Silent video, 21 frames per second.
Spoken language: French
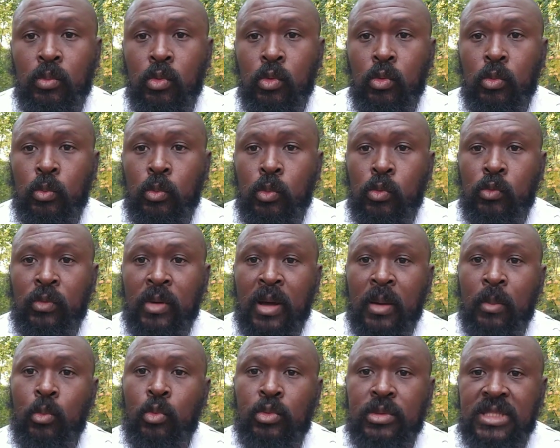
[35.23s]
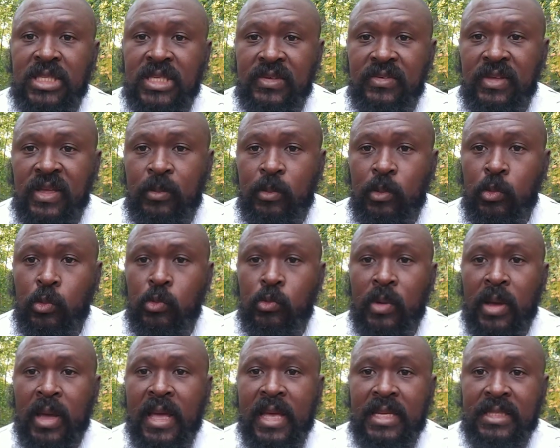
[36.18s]
pour pouvoir motiver, pour
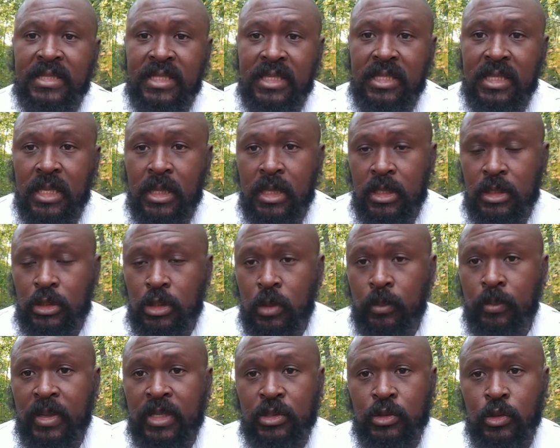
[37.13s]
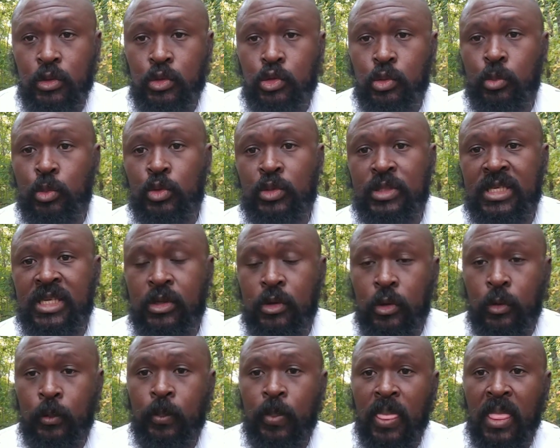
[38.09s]
pouvoir inciter les gens. Parce que je me dis
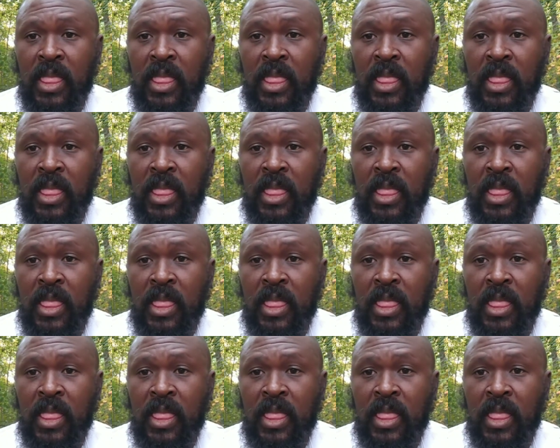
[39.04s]
que